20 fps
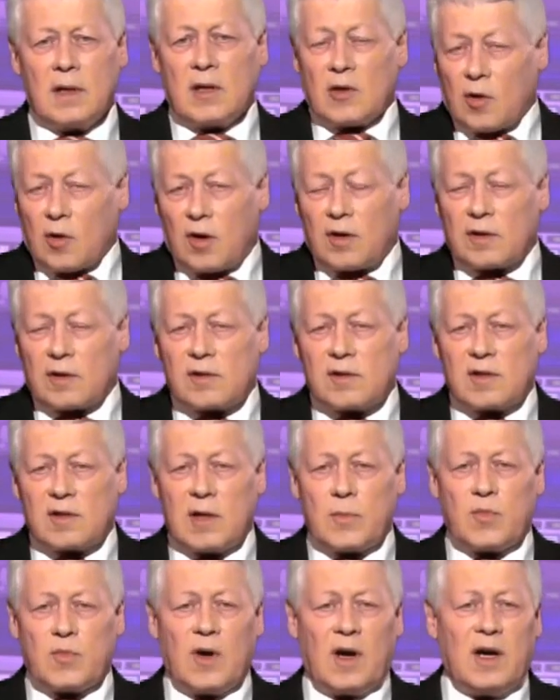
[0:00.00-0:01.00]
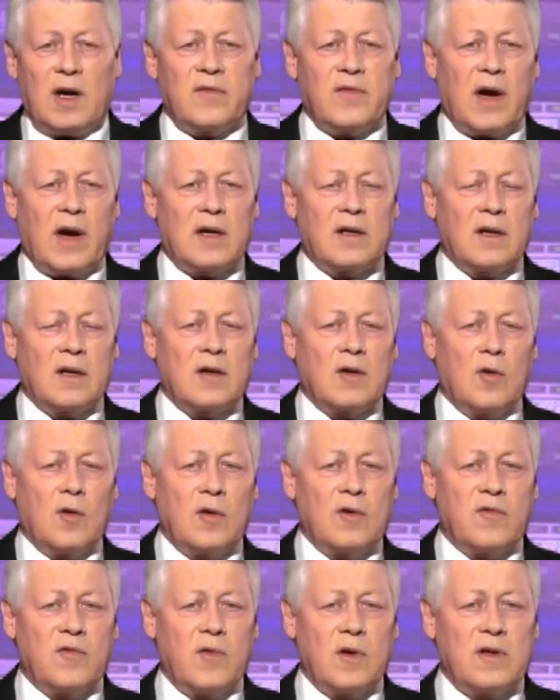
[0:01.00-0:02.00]
Mais il existe encore une autre raison
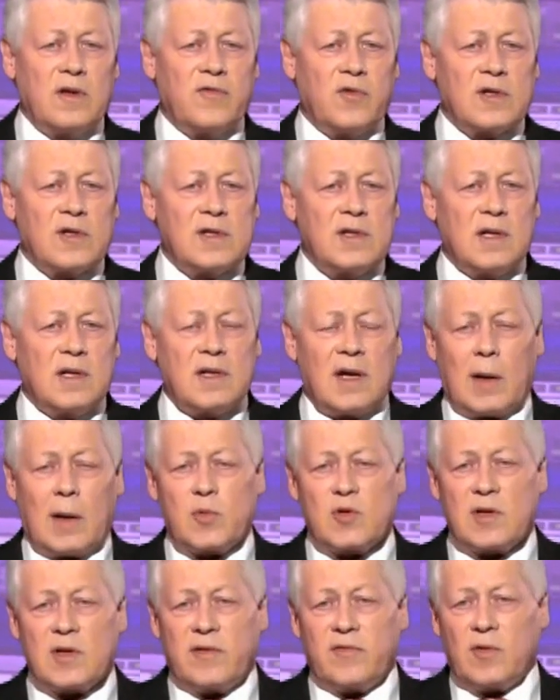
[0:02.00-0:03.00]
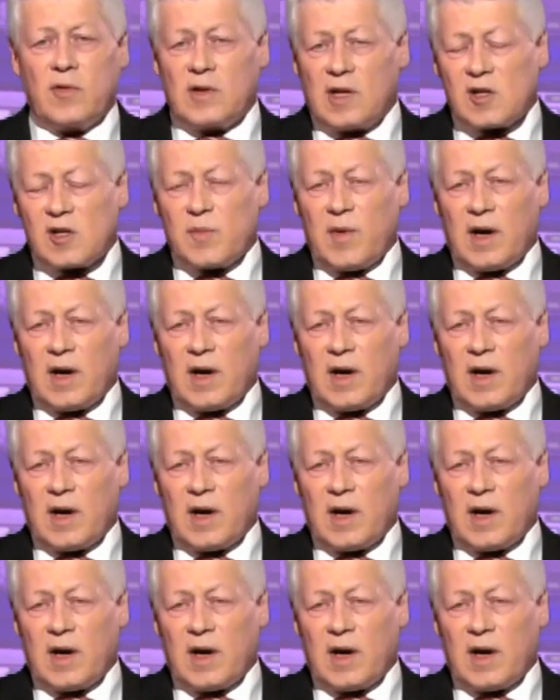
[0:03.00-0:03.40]
pour l'abolition forcée de l'argent